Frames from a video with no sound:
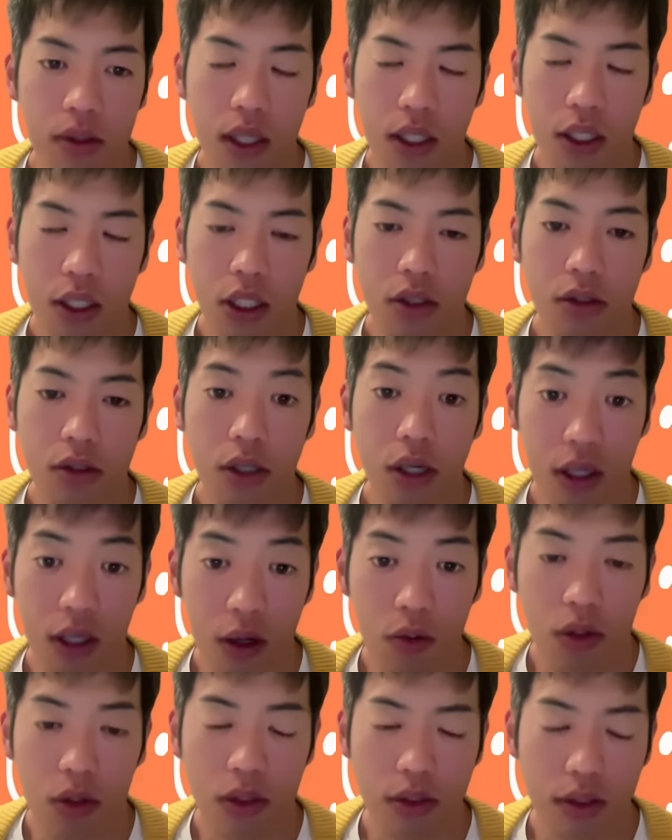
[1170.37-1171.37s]
で、4月には
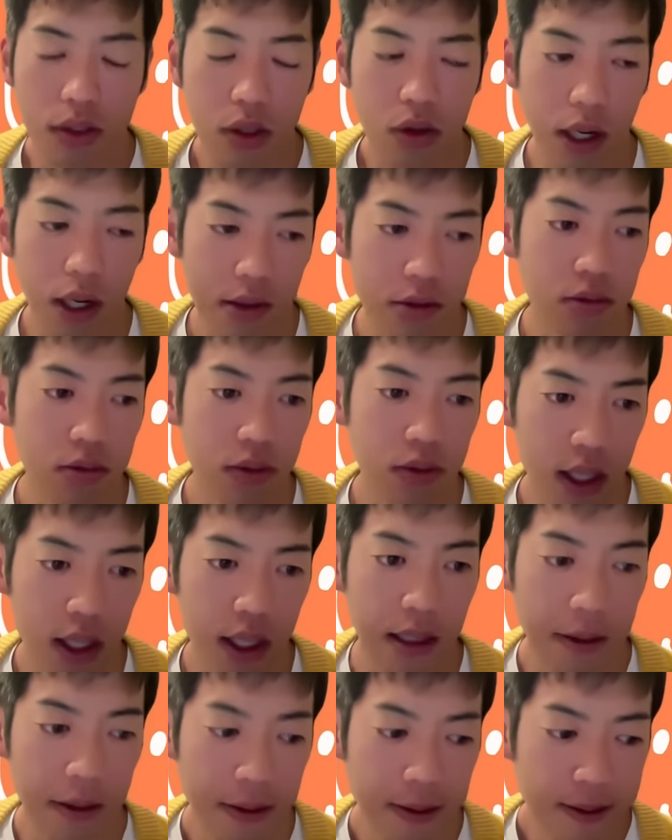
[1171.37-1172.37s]
ね、補欠選挙あるん
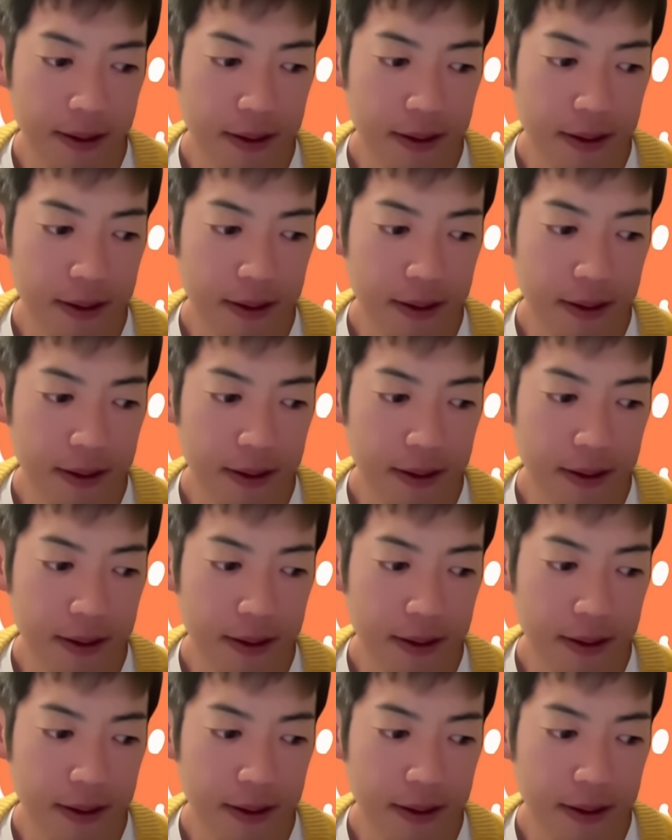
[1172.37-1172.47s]
で、